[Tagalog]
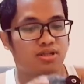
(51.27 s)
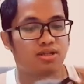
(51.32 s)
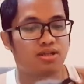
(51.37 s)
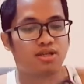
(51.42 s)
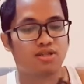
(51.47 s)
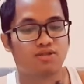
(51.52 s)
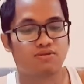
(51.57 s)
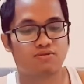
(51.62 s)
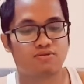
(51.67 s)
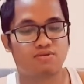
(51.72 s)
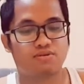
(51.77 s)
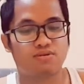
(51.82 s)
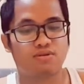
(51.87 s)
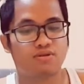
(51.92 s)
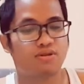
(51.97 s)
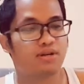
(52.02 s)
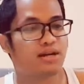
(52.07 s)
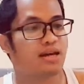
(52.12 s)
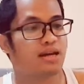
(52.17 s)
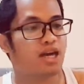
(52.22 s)
ito,
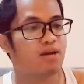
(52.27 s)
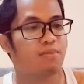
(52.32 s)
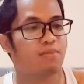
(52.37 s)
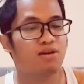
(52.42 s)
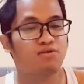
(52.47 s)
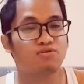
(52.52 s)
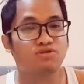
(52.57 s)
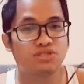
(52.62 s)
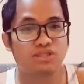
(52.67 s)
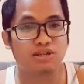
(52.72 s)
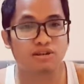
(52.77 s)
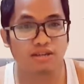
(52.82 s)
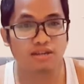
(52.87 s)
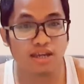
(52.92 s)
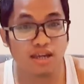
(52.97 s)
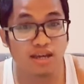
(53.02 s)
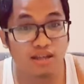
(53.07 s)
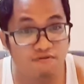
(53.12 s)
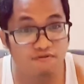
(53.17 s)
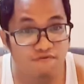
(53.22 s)
eh meron siyang
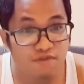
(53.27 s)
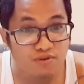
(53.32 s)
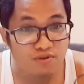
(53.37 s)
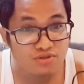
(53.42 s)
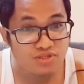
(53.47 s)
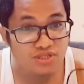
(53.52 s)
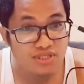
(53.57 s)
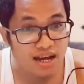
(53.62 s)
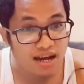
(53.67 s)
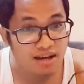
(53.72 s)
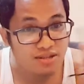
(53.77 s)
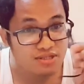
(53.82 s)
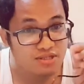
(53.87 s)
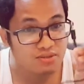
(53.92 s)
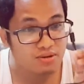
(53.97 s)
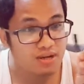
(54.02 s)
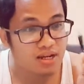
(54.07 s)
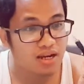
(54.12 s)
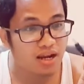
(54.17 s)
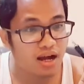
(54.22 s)
headphone jack. So,
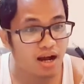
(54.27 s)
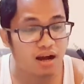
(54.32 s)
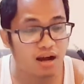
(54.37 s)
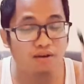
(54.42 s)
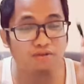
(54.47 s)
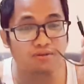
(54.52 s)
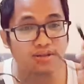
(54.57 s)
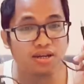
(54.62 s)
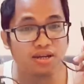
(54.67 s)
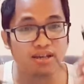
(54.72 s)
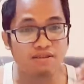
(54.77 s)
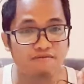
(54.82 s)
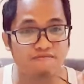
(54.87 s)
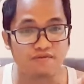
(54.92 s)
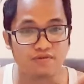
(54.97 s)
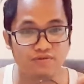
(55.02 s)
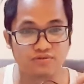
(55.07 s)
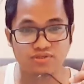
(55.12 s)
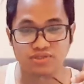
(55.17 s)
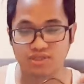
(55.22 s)
kailangan ko ng
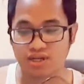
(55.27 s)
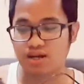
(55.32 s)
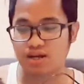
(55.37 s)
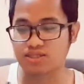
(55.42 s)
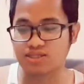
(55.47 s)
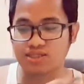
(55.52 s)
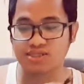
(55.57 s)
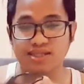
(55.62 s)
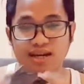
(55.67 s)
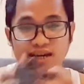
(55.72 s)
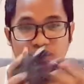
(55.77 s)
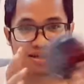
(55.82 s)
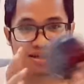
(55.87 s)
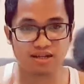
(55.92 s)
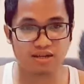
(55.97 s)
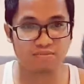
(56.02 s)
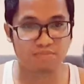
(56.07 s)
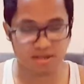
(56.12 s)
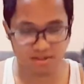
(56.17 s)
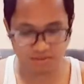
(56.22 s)
headphone jack kasi sayang
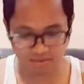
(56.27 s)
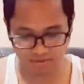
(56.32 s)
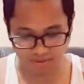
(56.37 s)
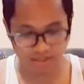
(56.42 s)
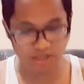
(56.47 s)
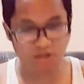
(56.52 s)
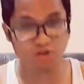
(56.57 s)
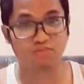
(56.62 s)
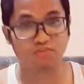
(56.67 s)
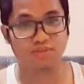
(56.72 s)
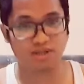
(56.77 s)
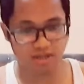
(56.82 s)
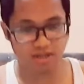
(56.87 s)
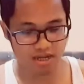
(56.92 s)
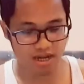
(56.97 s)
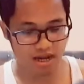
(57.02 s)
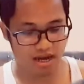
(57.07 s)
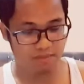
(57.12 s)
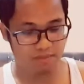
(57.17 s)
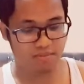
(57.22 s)
naman kung hindi ko
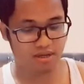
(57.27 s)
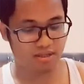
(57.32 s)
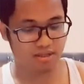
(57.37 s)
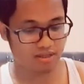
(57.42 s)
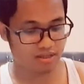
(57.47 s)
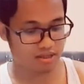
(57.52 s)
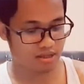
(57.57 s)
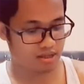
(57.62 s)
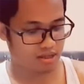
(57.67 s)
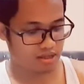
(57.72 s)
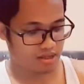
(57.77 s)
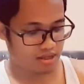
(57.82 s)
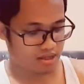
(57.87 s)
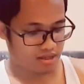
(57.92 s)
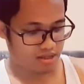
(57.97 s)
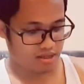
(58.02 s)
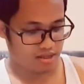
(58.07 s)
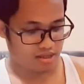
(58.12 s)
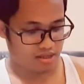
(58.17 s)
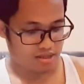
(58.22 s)
magagamit.
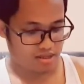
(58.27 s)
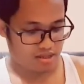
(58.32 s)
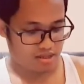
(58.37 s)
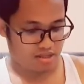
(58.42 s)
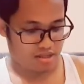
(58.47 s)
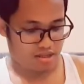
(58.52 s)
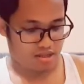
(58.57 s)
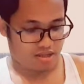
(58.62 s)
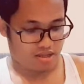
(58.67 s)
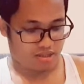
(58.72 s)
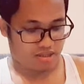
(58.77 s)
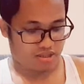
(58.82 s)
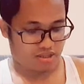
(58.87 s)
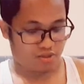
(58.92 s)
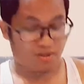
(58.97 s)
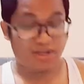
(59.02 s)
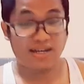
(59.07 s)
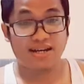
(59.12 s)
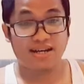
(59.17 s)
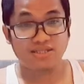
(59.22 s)
So,
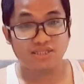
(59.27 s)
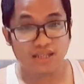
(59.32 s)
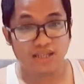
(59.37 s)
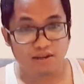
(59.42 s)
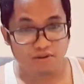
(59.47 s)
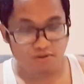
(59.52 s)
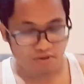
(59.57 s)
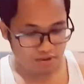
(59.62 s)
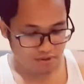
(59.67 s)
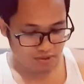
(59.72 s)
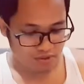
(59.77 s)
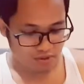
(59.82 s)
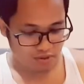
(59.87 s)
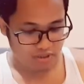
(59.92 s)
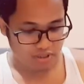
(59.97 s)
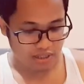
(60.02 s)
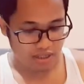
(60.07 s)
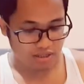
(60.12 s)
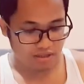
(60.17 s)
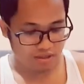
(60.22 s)
kinancel ko yung Note
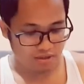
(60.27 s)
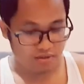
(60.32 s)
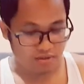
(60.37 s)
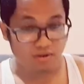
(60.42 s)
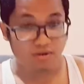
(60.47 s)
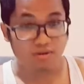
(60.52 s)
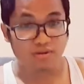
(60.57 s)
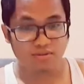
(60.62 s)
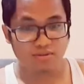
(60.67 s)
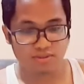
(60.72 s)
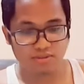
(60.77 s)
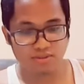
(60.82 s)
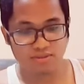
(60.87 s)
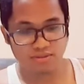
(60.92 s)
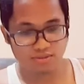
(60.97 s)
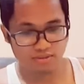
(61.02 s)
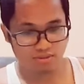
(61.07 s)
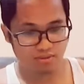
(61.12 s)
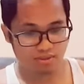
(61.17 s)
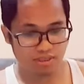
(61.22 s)
10 ko.
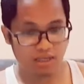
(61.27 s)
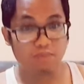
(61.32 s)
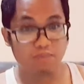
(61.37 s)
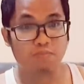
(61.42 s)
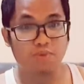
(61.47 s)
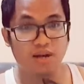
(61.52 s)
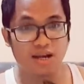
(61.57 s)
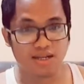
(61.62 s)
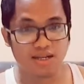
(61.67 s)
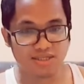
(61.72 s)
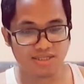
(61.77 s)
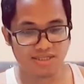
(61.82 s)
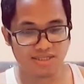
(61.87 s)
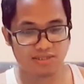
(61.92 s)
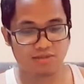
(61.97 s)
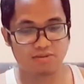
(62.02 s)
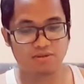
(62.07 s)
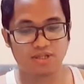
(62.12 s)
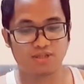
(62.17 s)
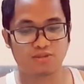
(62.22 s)
Note 10 Plus.
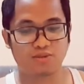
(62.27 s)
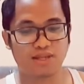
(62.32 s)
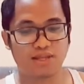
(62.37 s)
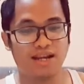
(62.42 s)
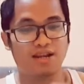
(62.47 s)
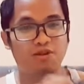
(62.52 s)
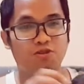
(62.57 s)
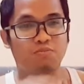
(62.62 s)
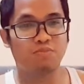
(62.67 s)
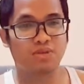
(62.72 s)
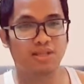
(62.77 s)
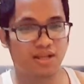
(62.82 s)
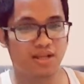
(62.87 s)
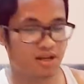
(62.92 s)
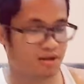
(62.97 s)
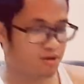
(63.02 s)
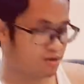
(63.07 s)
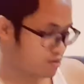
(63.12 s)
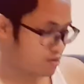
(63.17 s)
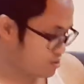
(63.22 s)
So, ito na lang yung binili
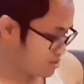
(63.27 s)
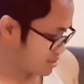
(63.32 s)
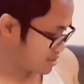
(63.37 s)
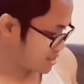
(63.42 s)
ko. Note